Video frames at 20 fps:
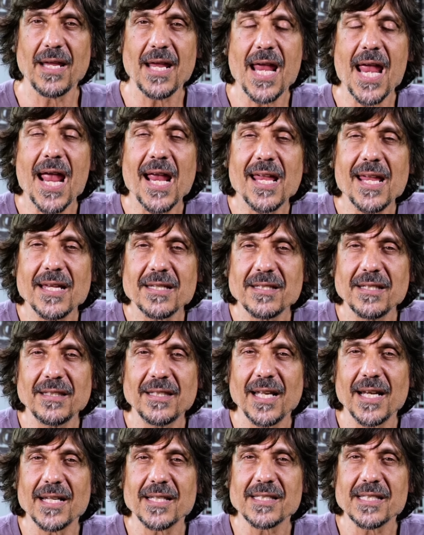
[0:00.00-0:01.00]
Quem é que ia se
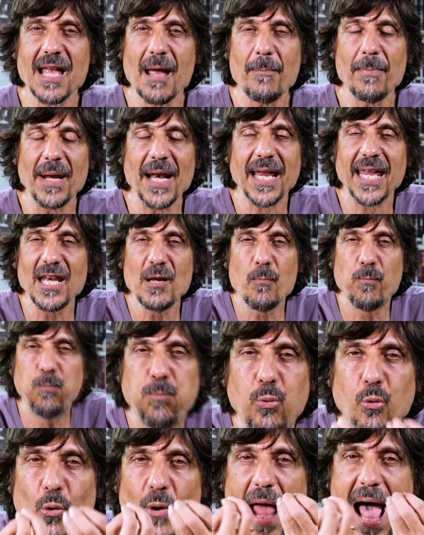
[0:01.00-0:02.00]
interessar pelo aquele
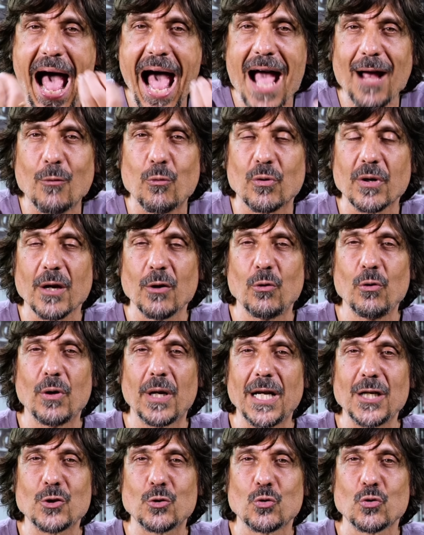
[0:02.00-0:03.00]
buraco que é o Rio
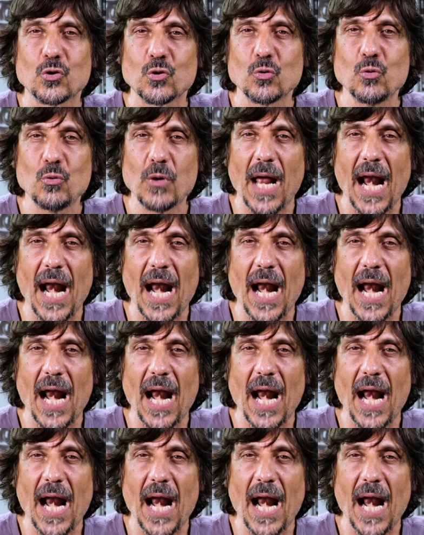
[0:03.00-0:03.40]
Grande do Sul,